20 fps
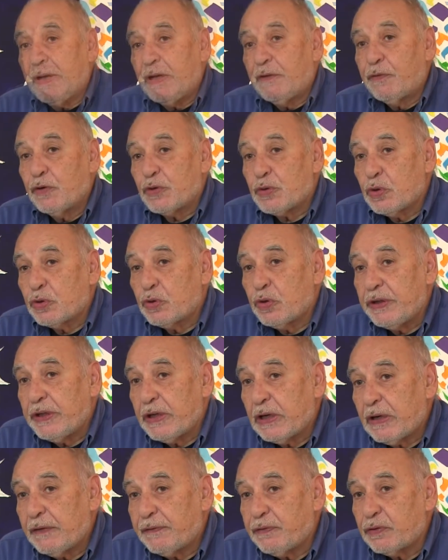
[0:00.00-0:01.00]
Ben, il faut
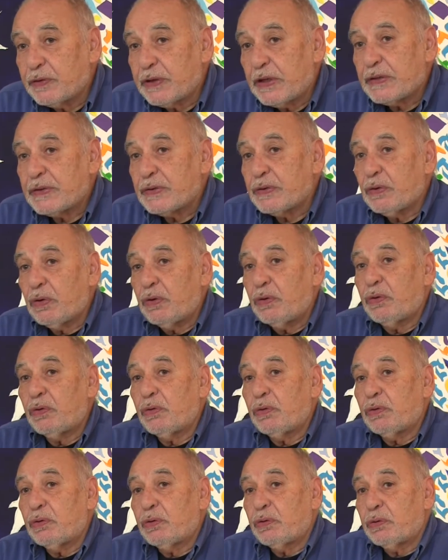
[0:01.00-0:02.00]
soutenir la
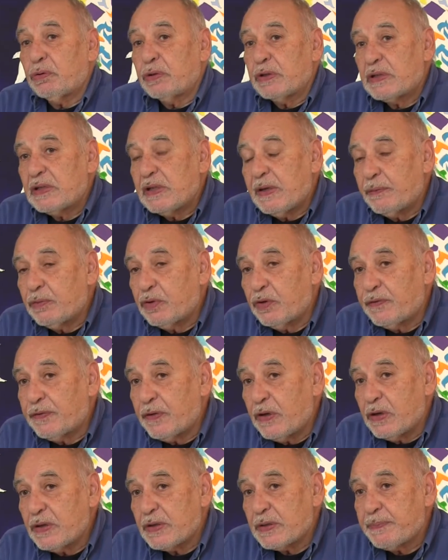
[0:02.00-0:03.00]
Fondation Islam de
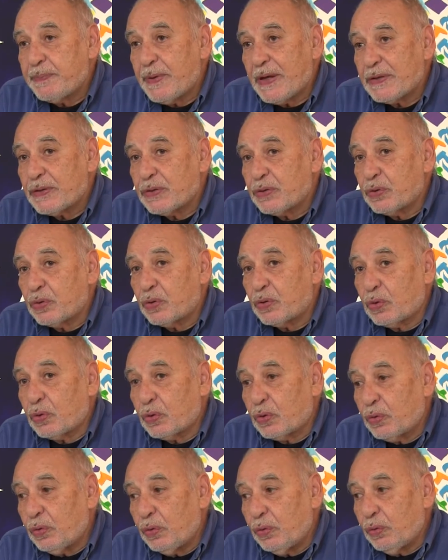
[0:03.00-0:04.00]
France parce que
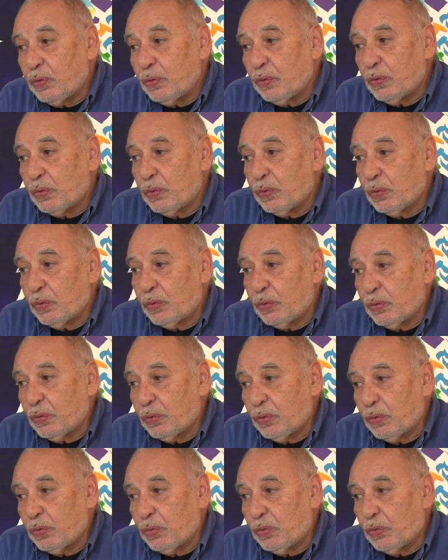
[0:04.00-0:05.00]
que
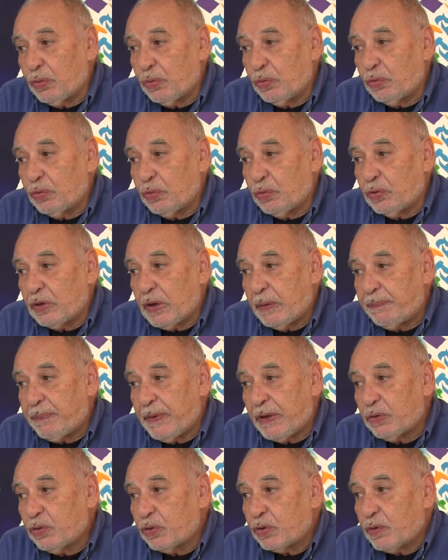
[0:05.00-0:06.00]
euh, on n'a
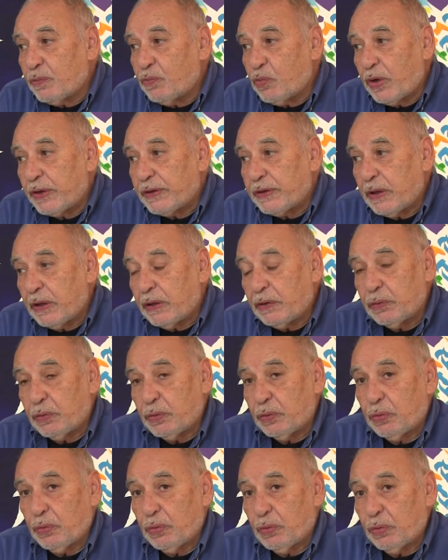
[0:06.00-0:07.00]
pas d'autre moyen
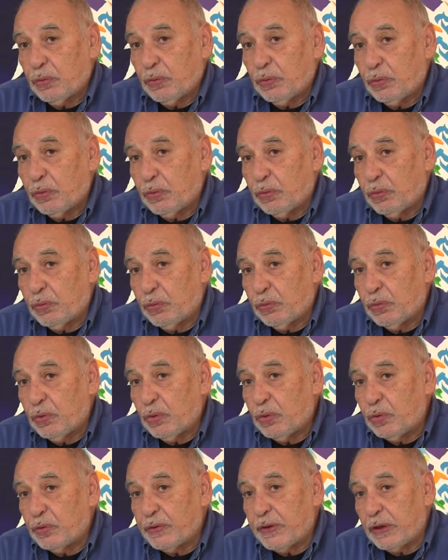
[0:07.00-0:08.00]
de,
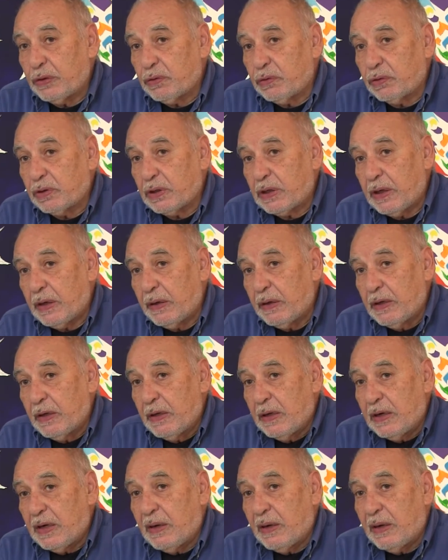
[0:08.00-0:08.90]
de, lutter contre la,